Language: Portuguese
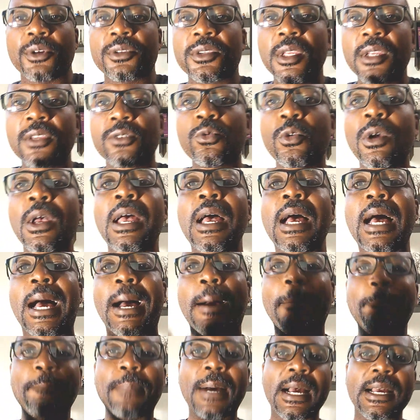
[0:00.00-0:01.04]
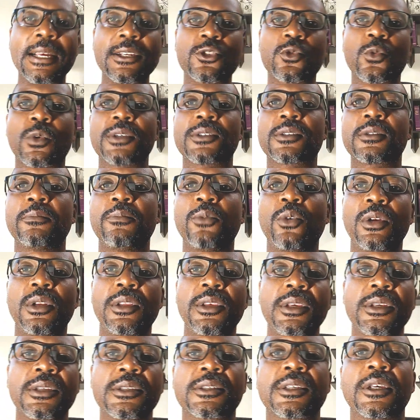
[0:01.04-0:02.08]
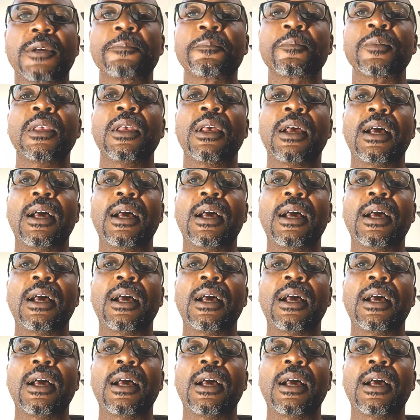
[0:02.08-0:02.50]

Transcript: Portanto, a Páscoa simboliza,